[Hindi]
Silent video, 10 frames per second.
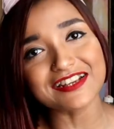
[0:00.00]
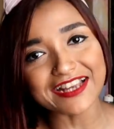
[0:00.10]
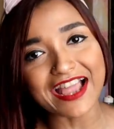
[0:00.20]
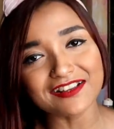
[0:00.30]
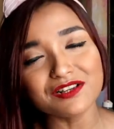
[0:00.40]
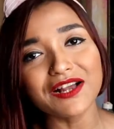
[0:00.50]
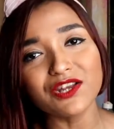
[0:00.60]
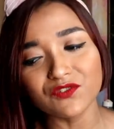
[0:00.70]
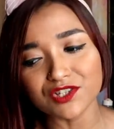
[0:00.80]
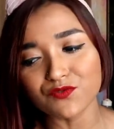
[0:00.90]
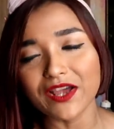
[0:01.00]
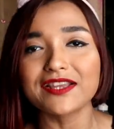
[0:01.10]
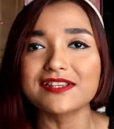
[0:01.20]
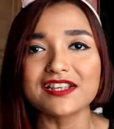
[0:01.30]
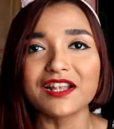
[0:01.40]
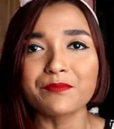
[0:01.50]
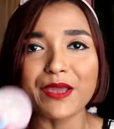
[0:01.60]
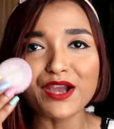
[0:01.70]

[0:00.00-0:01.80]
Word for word: रेक्टेंगल वाली फिश फ्राई के साथ